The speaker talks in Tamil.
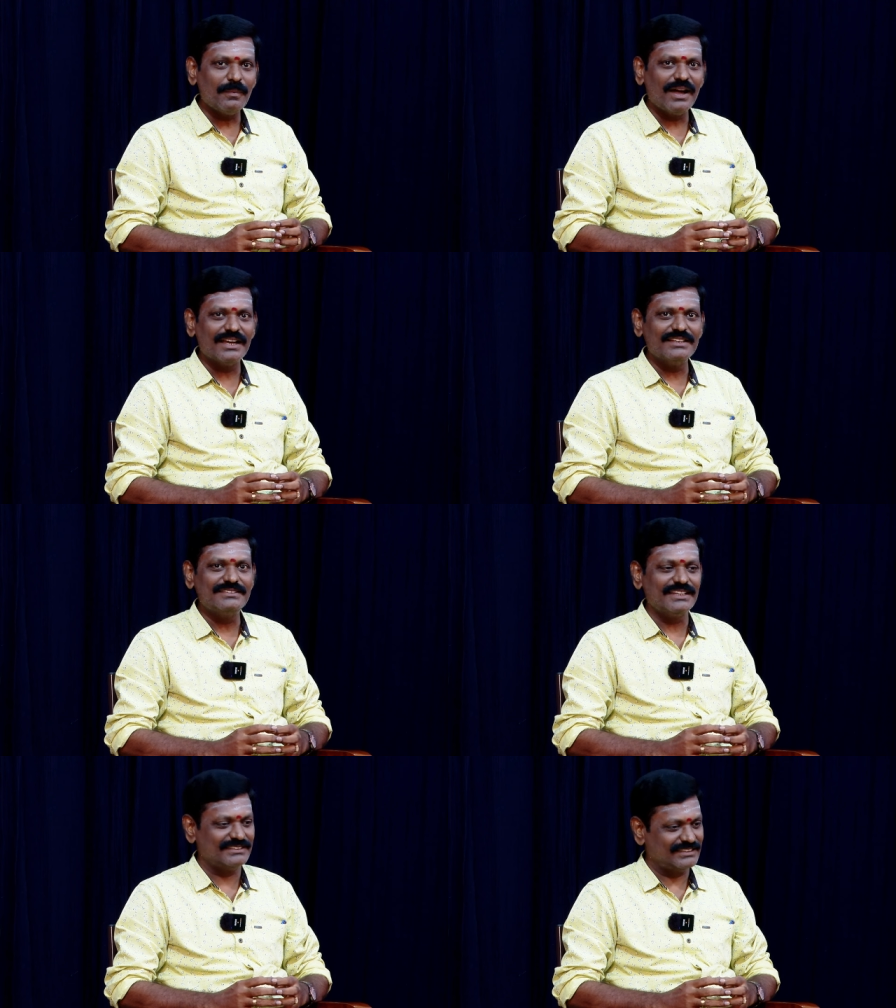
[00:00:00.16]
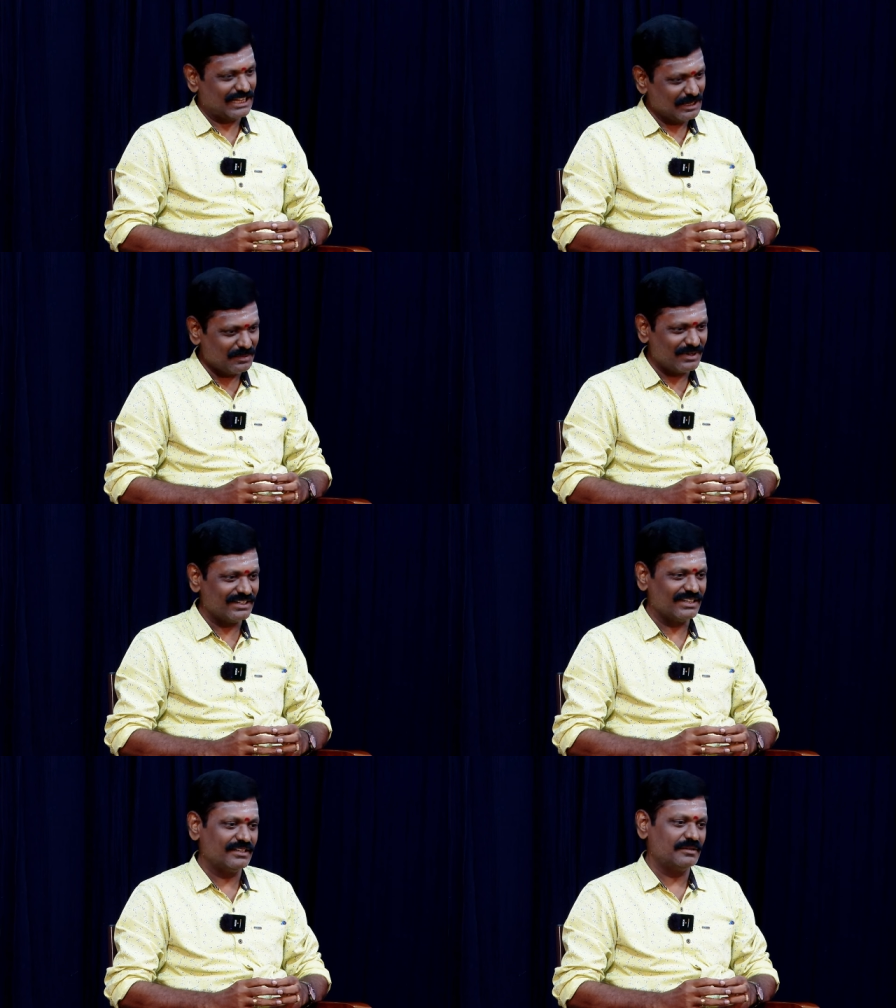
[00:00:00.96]
மனசை சரி
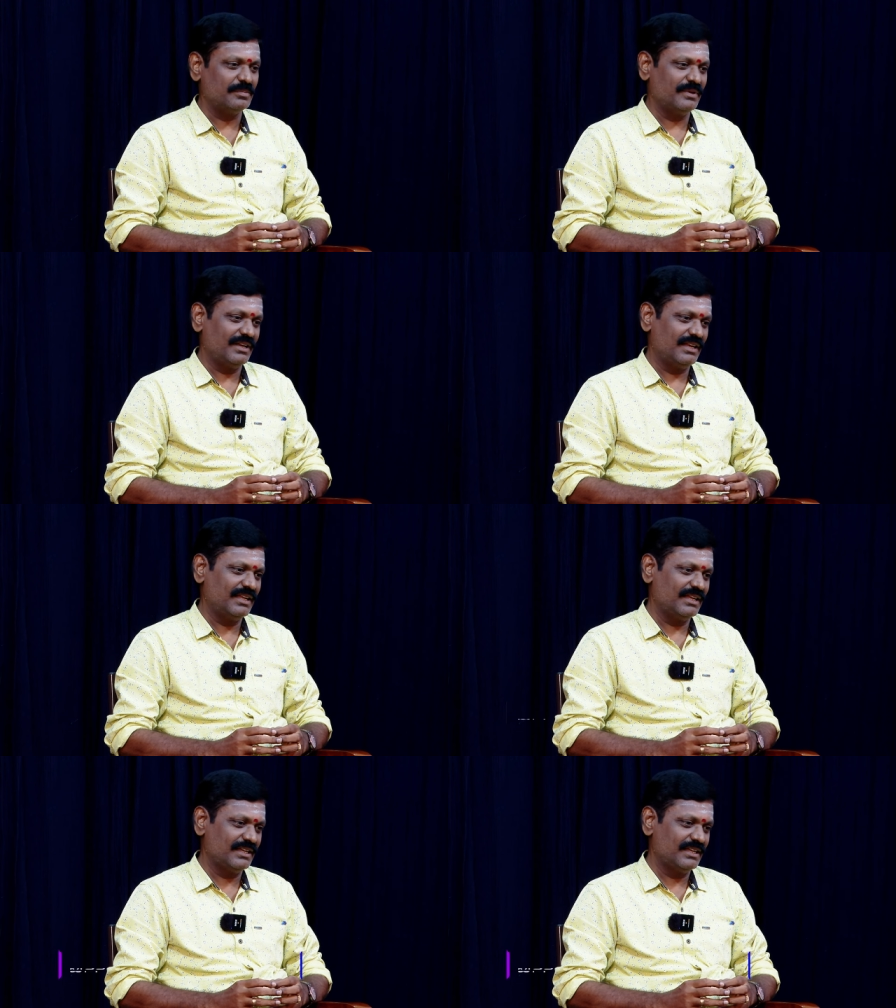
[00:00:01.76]
பண்ணுறேங்கிற பேரில்